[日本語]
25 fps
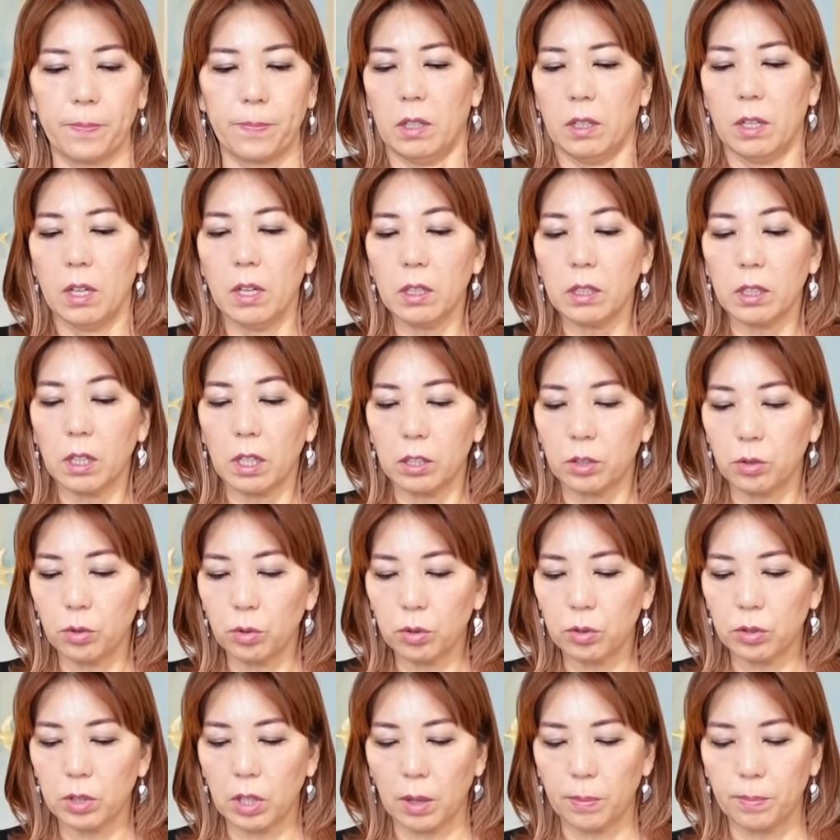なんか
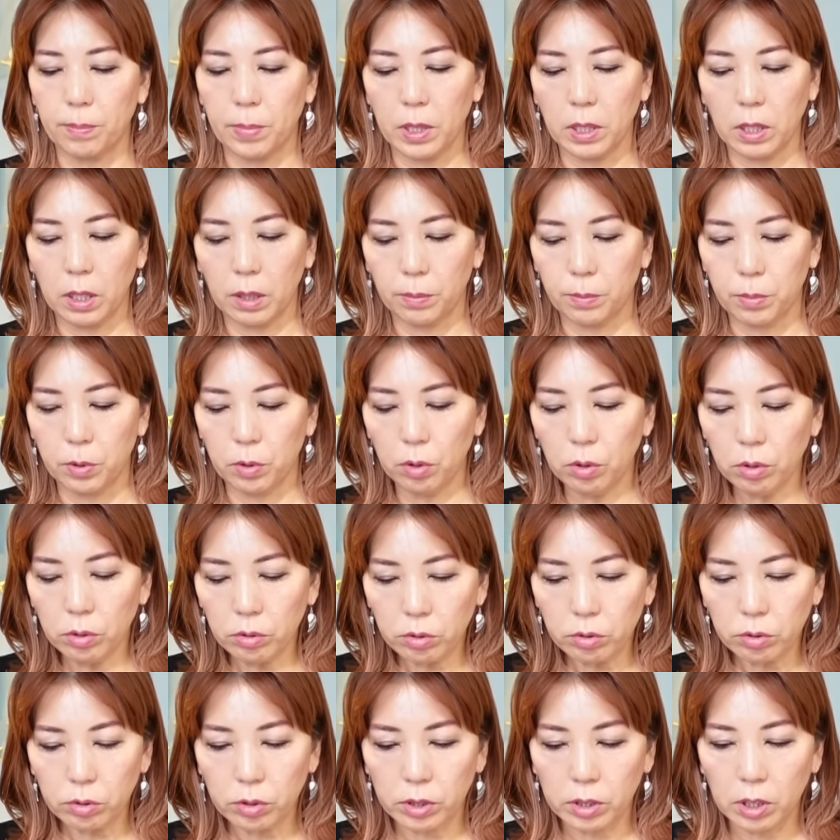一つやっぱり
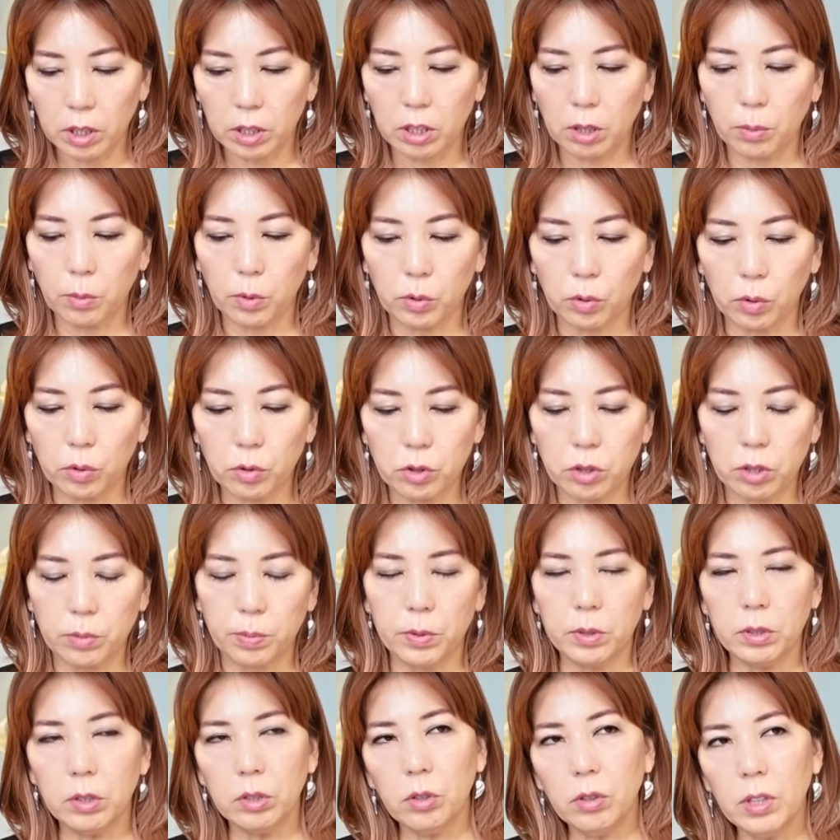ブロックしていたものを自
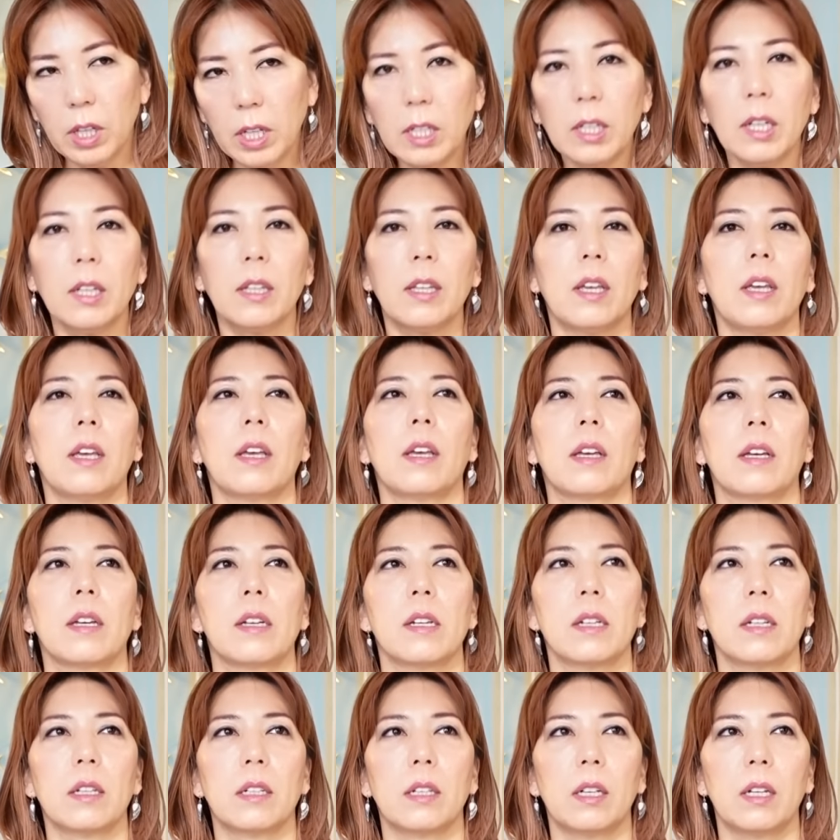分の中で
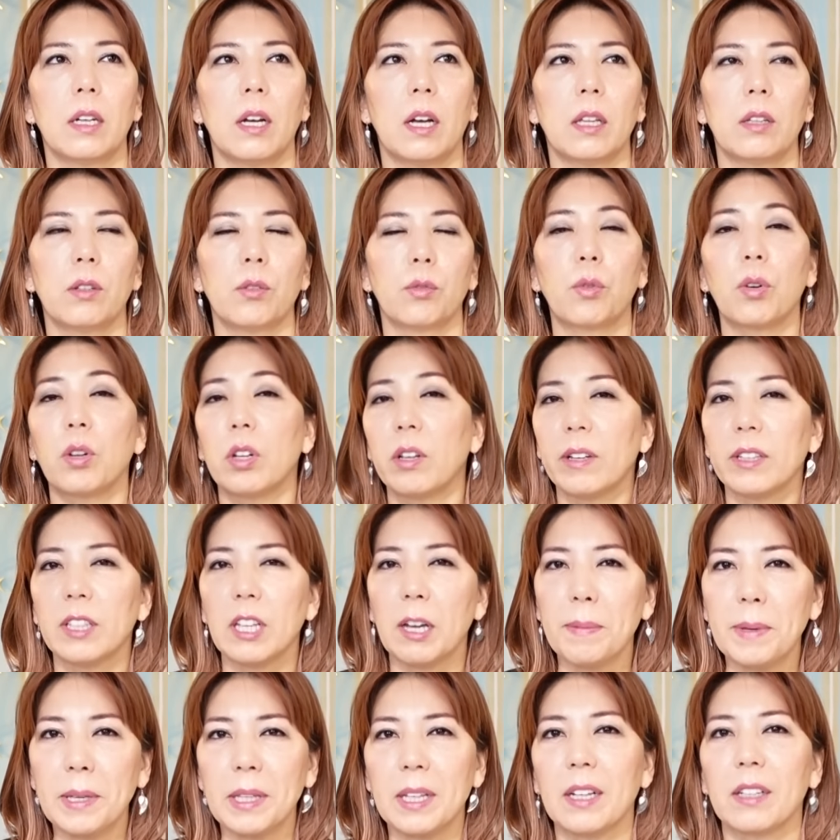これは
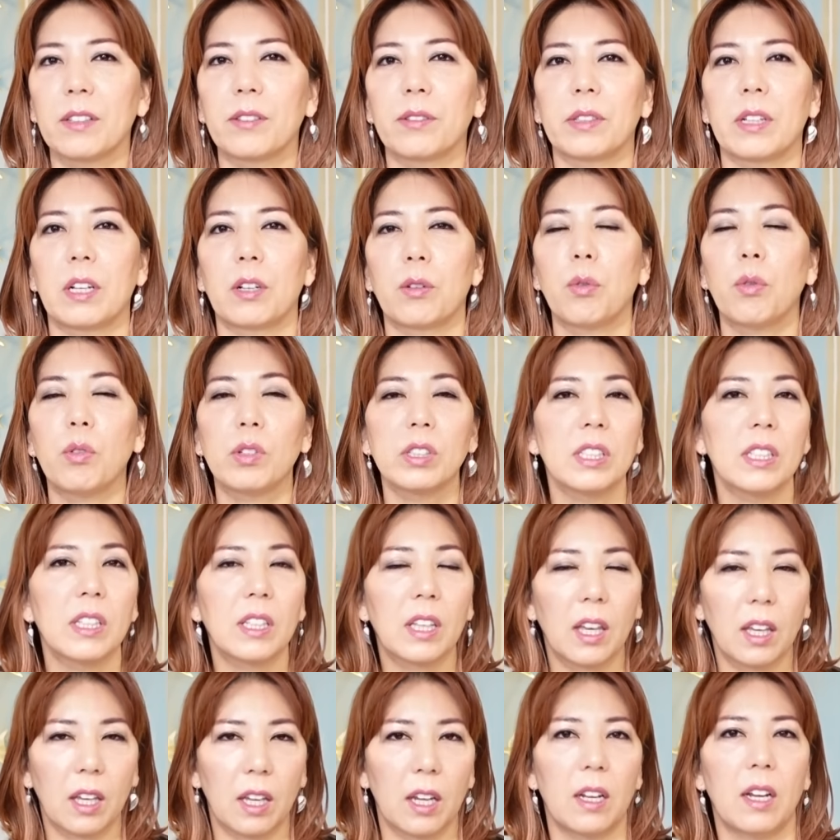ダメだとか、こうしな
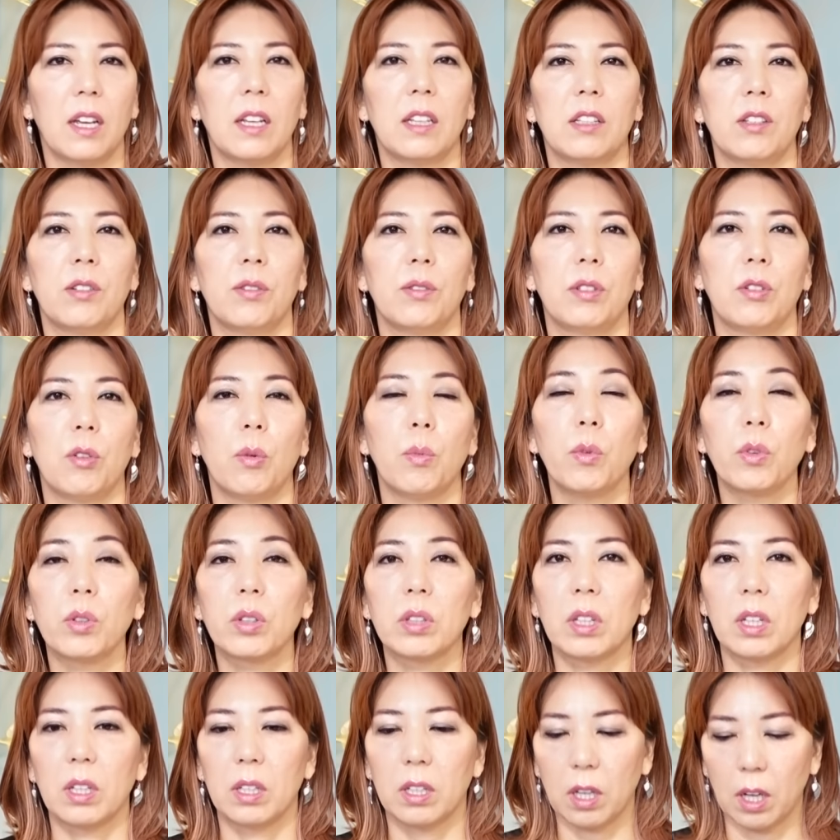きゃいけないっていうふうに思っ
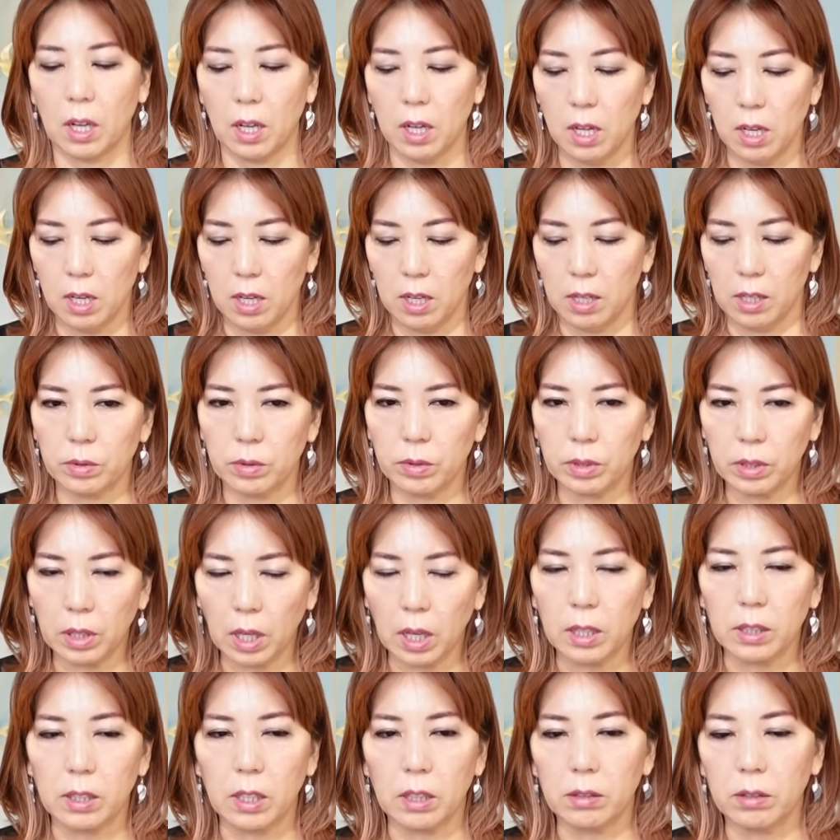ていた
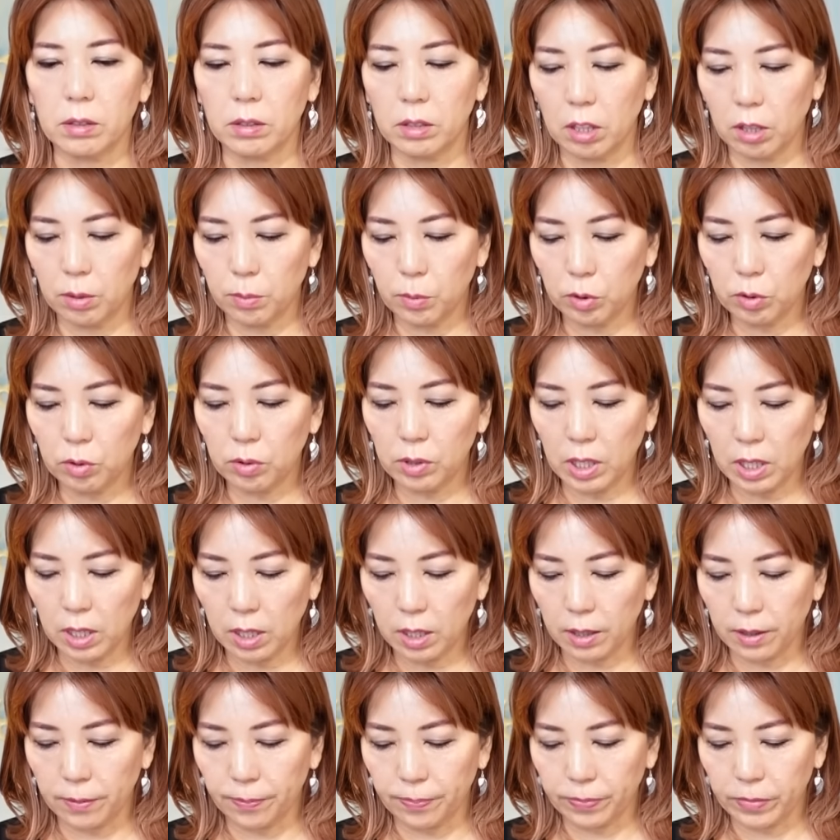感覚っていうもの
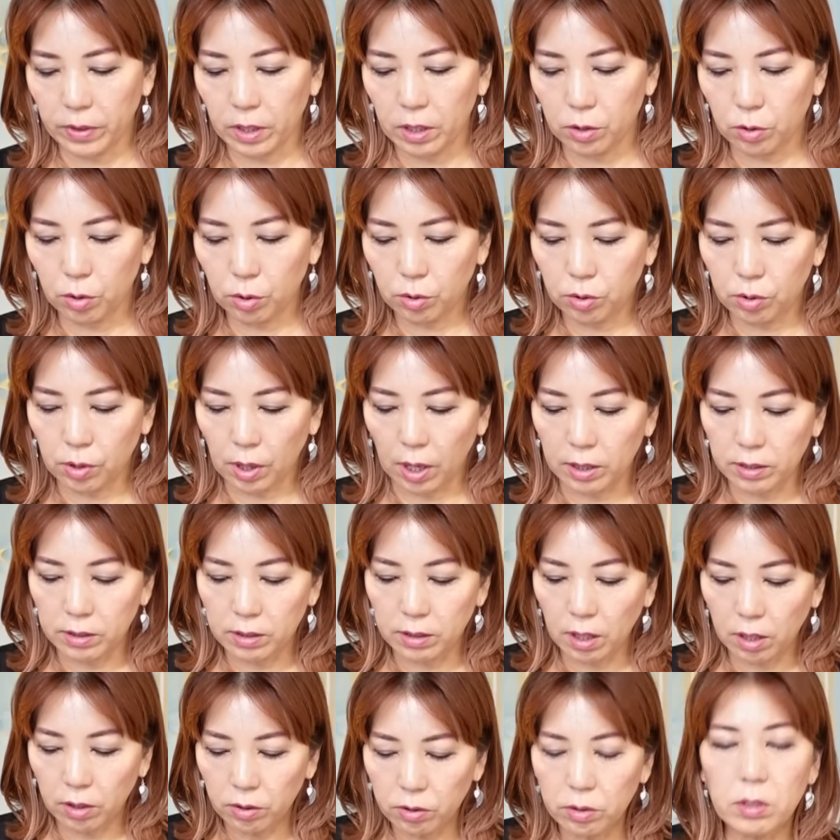が一つ
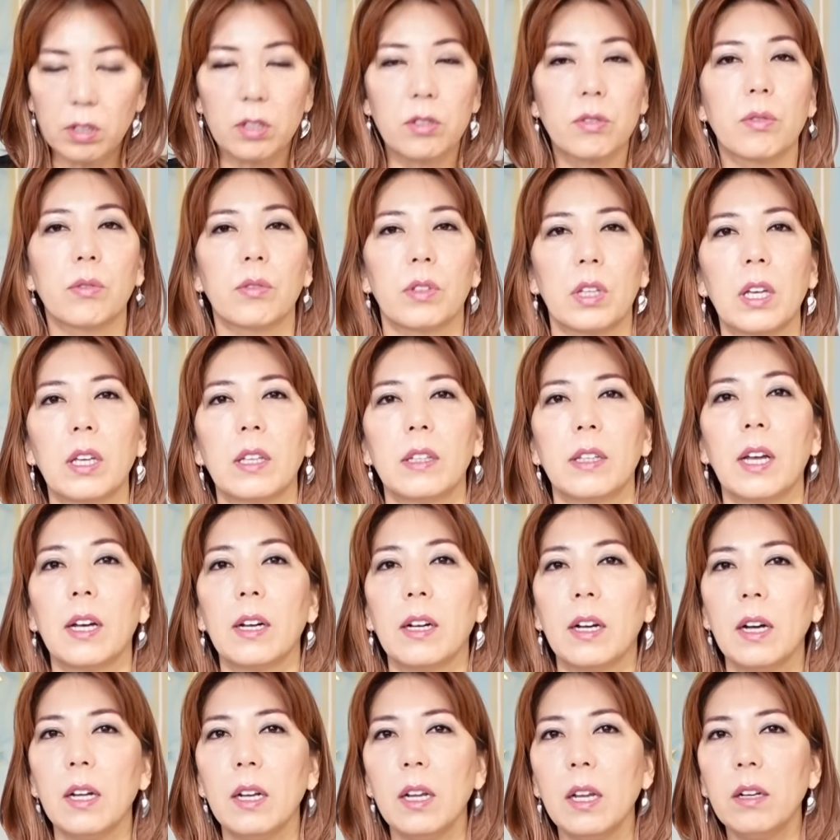外れるんでしょうね。
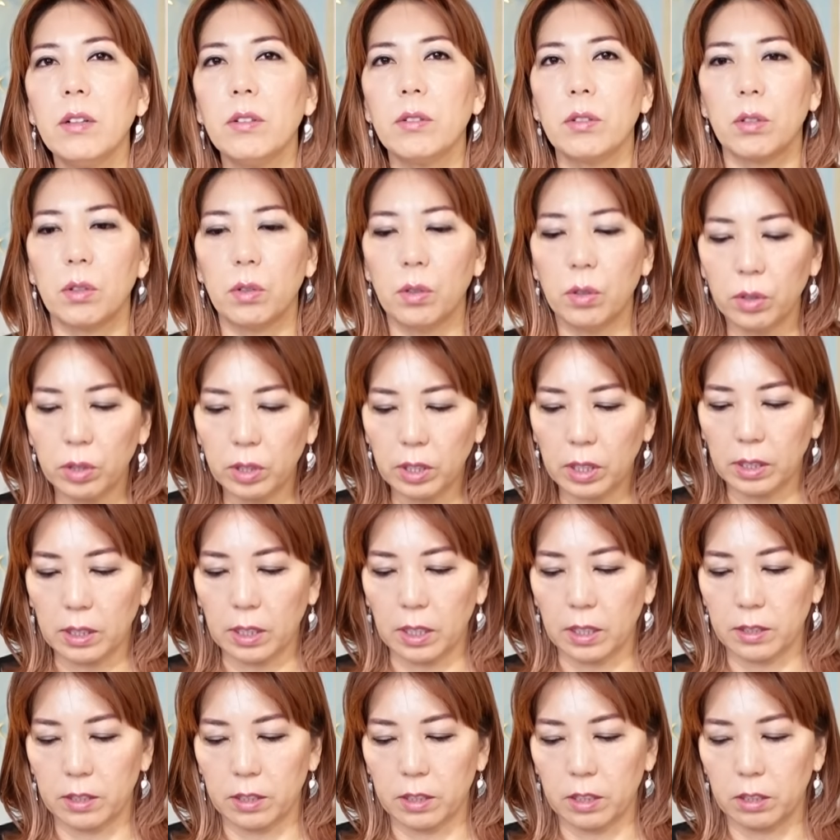流れるよって
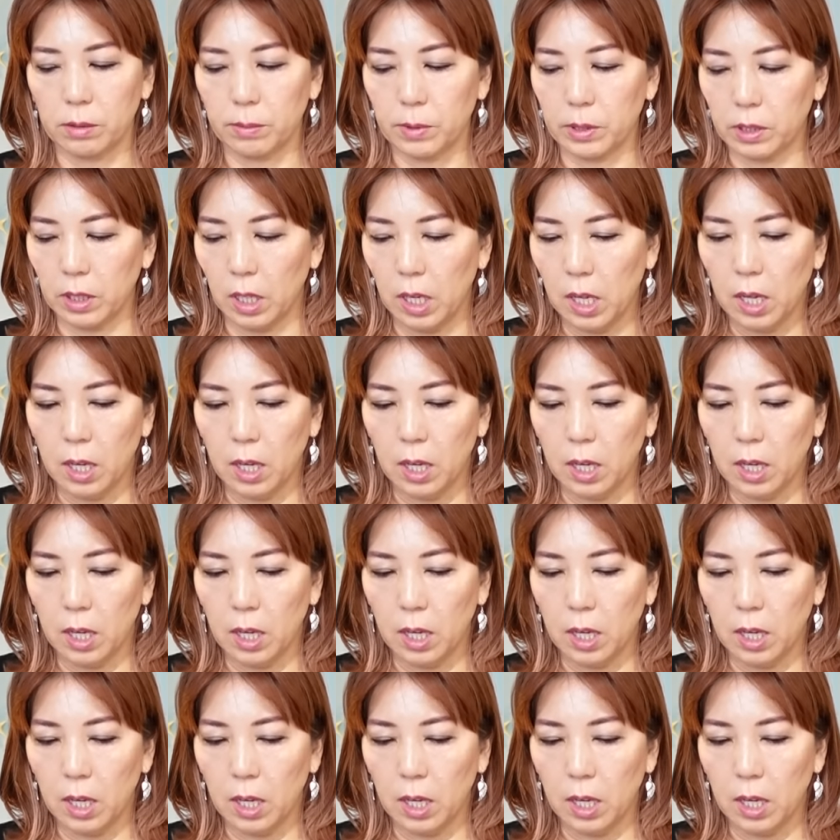感じがします。